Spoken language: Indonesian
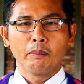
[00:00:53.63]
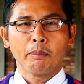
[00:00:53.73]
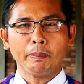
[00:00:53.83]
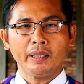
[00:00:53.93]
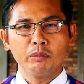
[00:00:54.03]

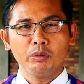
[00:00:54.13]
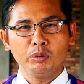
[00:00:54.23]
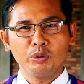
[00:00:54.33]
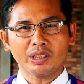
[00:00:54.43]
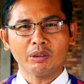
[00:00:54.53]
Bapak,
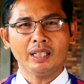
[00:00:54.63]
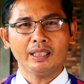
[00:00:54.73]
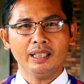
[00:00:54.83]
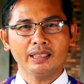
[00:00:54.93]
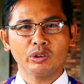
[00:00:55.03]
Ibu,
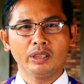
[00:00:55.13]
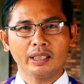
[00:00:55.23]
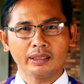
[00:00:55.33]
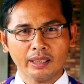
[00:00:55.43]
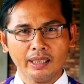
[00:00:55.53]
Saudara,
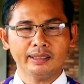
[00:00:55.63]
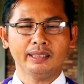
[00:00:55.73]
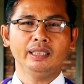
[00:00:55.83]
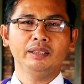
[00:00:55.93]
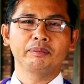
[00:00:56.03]
Saudara
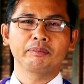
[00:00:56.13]
terkasih,